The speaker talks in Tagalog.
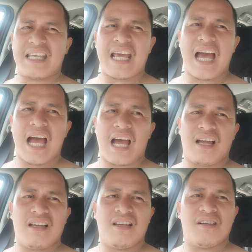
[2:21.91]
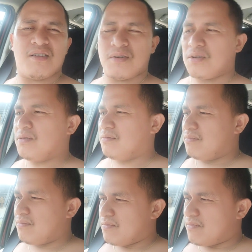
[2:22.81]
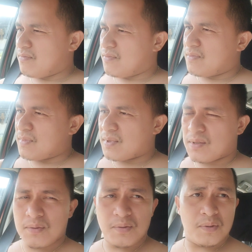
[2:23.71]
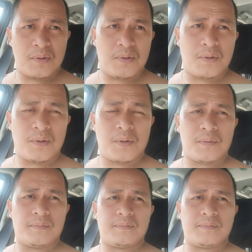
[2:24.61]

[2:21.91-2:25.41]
iyaha no So,